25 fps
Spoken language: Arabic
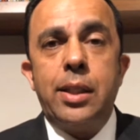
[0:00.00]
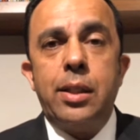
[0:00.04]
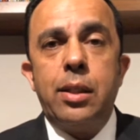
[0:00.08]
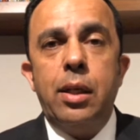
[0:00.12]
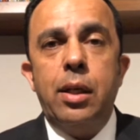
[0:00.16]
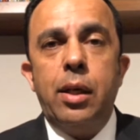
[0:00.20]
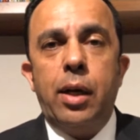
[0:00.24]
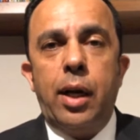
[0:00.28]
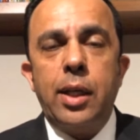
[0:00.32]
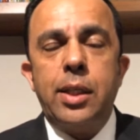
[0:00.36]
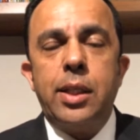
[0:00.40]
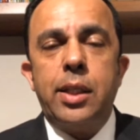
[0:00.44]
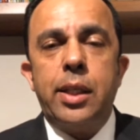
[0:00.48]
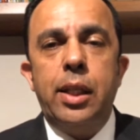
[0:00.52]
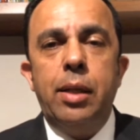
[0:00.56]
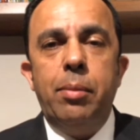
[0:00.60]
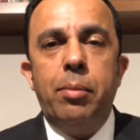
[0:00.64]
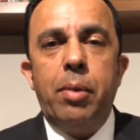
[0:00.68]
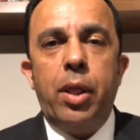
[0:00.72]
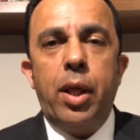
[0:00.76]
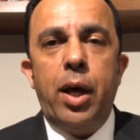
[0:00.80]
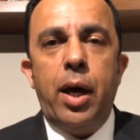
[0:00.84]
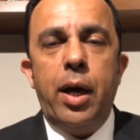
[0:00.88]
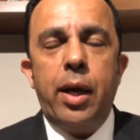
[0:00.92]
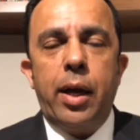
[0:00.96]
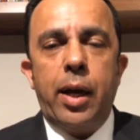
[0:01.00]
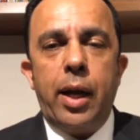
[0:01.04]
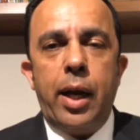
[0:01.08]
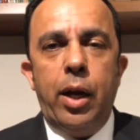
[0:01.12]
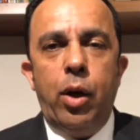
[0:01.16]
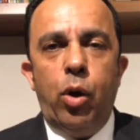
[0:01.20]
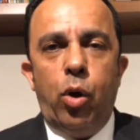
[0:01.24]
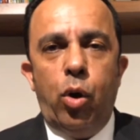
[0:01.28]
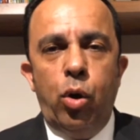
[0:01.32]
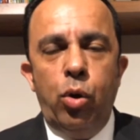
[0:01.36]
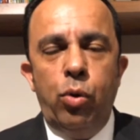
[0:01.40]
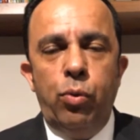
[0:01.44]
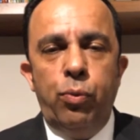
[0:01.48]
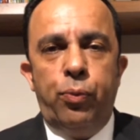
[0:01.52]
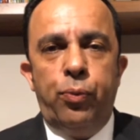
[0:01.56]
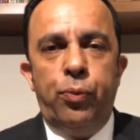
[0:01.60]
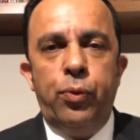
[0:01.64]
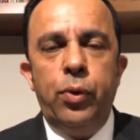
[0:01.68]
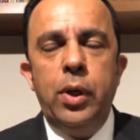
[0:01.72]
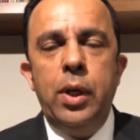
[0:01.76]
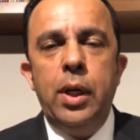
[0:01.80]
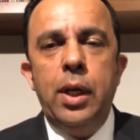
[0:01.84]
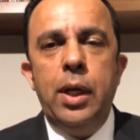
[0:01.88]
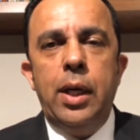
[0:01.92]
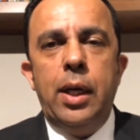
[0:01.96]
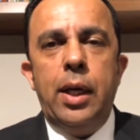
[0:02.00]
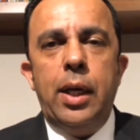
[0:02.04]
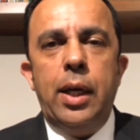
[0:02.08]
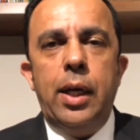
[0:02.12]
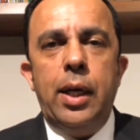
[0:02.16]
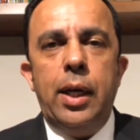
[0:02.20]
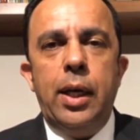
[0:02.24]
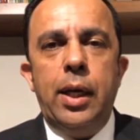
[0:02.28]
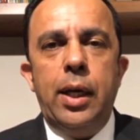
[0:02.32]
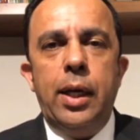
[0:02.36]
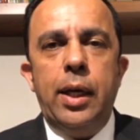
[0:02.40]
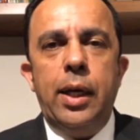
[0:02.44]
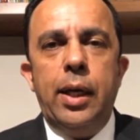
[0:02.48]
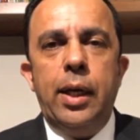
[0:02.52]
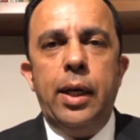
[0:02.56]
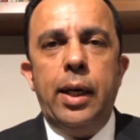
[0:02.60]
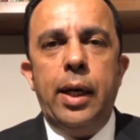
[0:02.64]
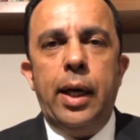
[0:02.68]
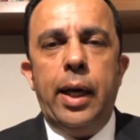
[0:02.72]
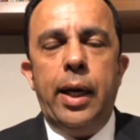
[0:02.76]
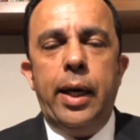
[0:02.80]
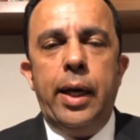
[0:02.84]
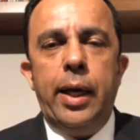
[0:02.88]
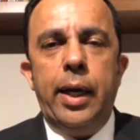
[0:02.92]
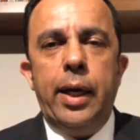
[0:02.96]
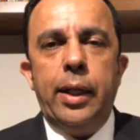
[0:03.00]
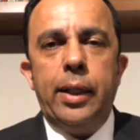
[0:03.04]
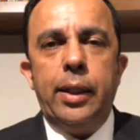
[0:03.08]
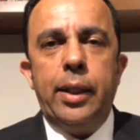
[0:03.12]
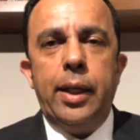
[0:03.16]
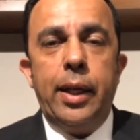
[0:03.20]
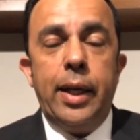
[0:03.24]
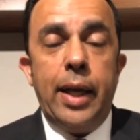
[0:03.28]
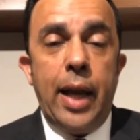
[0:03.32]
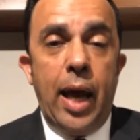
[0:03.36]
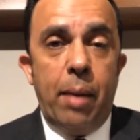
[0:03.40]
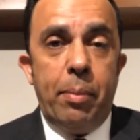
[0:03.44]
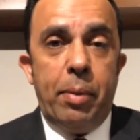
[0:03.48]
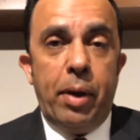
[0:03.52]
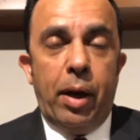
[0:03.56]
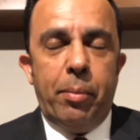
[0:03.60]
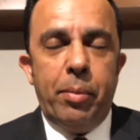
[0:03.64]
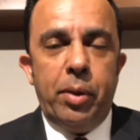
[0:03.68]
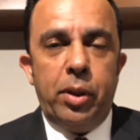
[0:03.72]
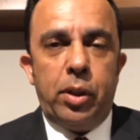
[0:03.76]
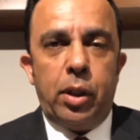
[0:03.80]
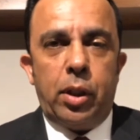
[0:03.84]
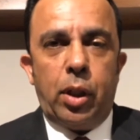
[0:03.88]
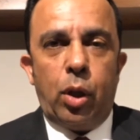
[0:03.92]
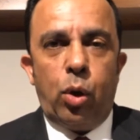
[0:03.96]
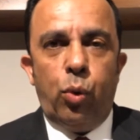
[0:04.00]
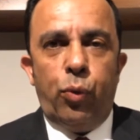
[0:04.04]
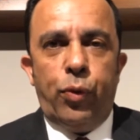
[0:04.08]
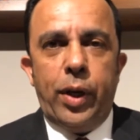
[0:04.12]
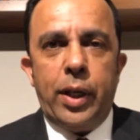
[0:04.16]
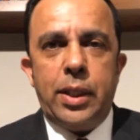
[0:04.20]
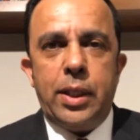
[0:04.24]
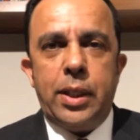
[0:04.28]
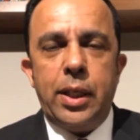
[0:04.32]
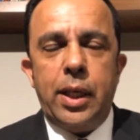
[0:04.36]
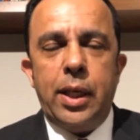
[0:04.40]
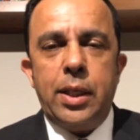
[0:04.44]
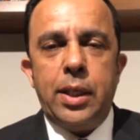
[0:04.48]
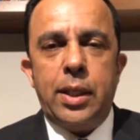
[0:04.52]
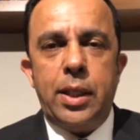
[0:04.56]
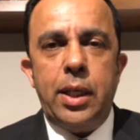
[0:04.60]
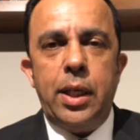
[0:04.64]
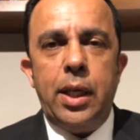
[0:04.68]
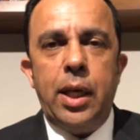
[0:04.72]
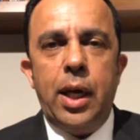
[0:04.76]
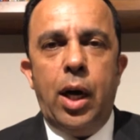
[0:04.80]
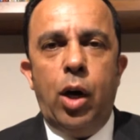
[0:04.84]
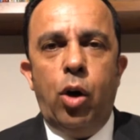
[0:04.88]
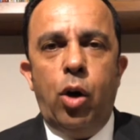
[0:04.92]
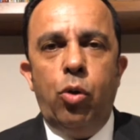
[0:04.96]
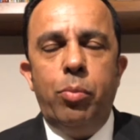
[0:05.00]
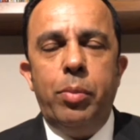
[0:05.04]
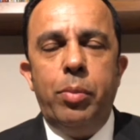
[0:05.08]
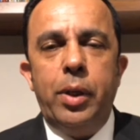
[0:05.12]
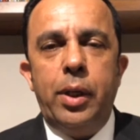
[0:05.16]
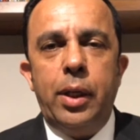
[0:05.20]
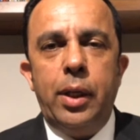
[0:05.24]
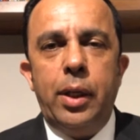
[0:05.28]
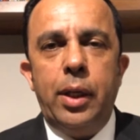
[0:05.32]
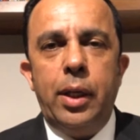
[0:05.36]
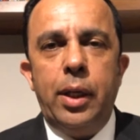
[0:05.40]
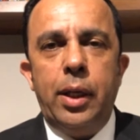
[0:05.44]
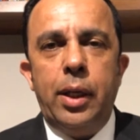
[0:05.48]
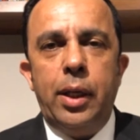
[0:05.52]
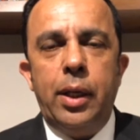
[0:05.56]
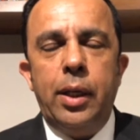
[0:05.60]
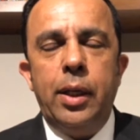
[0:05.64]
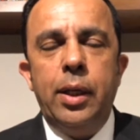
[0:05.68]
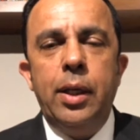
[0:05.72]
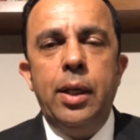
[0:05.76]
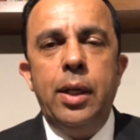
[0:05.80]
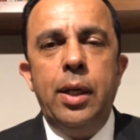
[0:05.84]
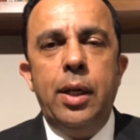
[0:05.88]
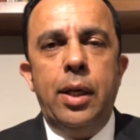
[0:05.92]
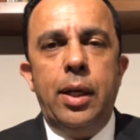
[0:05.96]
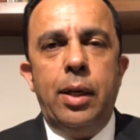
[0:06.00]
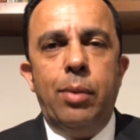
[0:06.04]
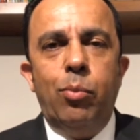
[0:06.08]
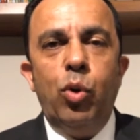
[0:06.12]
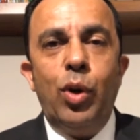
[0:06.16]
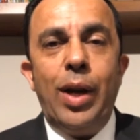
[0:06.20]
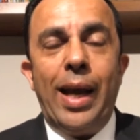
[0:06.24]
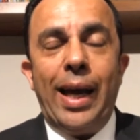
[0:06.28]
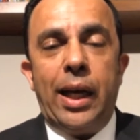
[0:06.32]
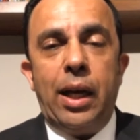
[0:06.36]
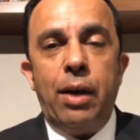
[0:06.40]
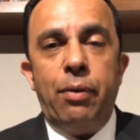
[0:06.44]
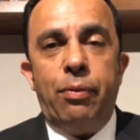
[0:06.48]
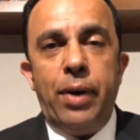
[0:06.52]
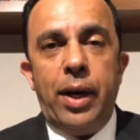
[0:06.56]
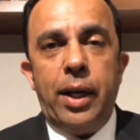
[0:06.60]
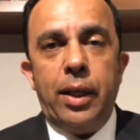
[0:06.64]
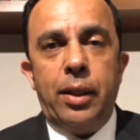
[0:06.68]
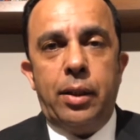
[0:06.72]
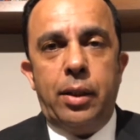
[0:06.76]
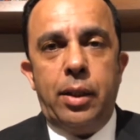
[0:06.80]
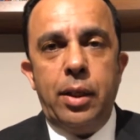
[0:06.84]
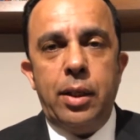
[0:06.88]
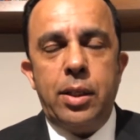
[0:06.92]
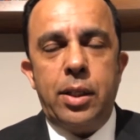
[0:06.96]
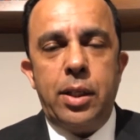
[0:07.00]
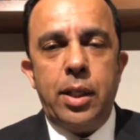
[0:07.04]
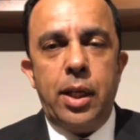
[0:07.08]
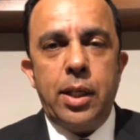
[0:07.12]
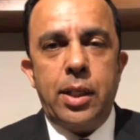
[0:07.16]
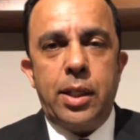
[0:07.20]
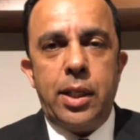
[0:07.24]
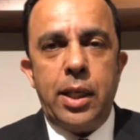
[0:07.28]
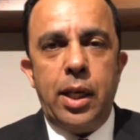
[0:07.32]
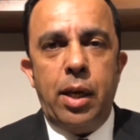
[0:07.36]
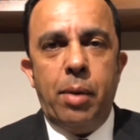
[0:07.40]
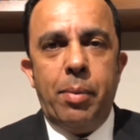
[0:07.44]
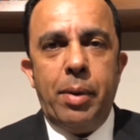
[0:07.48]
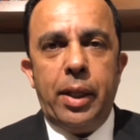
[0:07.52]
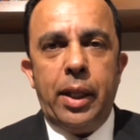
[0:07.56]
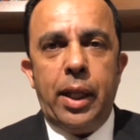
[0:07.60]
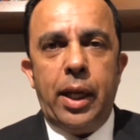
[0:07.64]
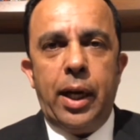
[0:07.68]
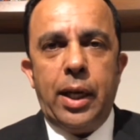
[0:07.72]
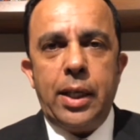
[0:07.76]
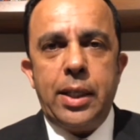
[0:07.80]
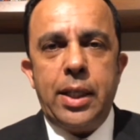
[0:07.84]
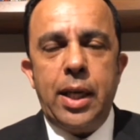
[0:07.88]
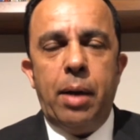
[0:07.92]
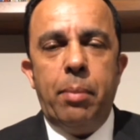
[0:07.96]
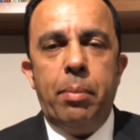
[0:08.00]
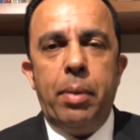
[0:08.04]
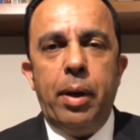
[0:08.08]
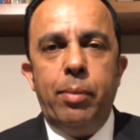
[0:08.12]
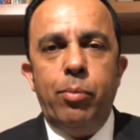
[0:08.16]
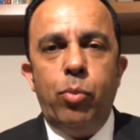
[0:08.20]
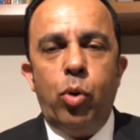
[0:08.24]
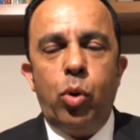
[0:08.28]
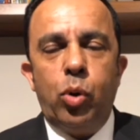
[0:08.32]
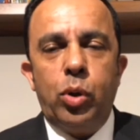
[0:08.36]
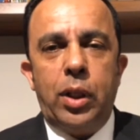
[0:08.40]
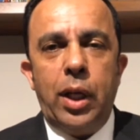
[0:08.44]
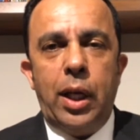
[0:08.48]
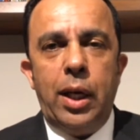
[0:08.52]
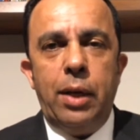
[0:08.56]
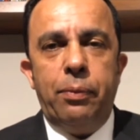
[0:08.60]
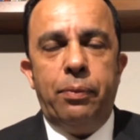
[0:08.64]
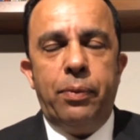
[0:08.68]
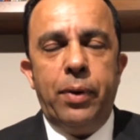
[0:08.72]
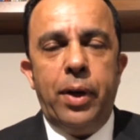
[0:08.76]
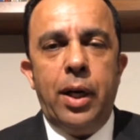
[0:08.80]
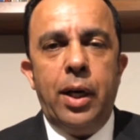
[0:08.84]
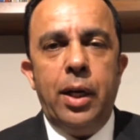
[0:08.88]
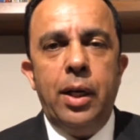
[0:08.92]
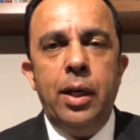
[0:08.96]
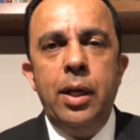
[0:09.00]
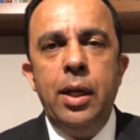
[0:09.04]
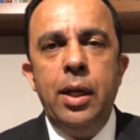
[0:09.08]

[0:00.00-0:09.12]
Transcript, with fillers: رصد لمظاهر العنف آه، آه، النابع من تطرفات سياسيه او من مناكفات سياسيه بين الاحزاب المختلفه